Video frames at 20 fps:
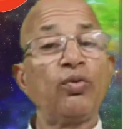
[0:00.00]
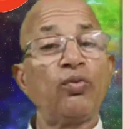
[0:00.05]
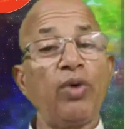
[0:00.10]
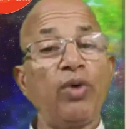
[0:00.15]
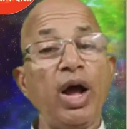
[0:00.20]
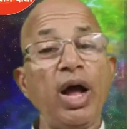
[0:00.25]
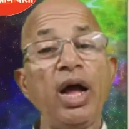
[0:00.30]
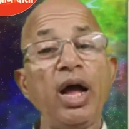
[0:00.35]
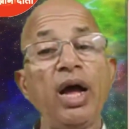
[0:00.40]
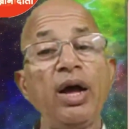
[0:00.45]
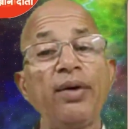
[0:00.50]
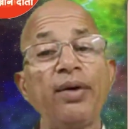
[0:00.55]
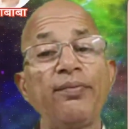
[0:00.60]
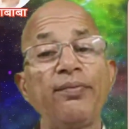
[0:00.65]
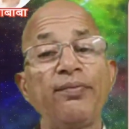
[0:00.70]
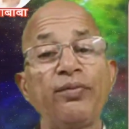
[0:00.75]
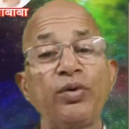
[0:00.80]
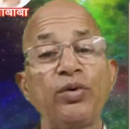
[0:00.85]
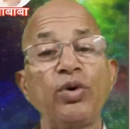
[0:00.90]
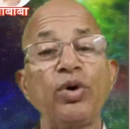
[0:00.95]
वहां
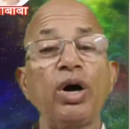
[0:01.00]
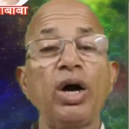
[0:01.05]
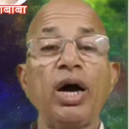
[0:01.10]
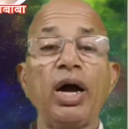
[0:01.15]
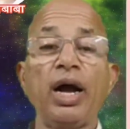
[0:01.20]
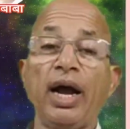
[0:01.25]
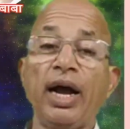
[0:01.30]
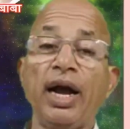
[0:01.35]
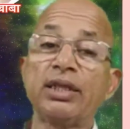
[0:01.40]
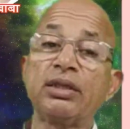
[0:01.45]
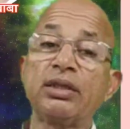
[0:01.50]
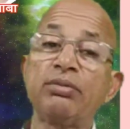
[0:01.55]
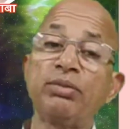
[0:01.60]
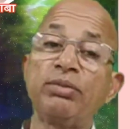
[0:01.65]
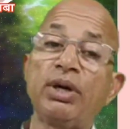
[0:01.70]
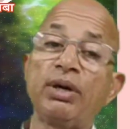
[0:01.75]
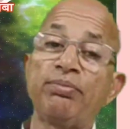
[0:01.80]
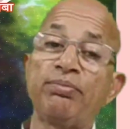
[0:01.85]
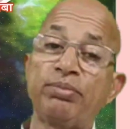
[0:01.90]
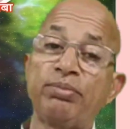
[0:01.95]
वो
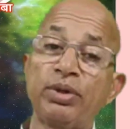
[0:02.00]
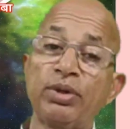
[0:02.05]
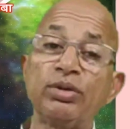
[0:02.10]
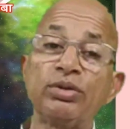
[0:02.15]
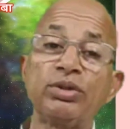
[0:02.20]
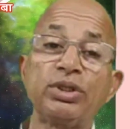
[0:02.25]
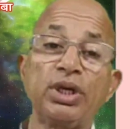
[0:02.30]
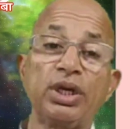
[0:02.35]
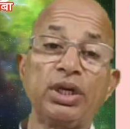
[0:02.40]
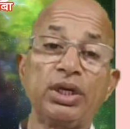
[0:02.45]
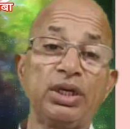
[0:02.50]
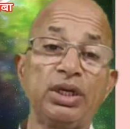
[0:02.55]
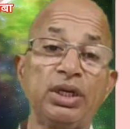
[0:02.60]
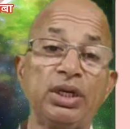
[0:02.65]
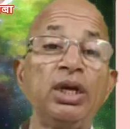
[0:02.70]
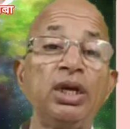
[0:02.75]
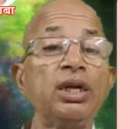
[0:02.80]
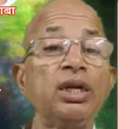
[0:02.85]
आत्मा पहुंचेगी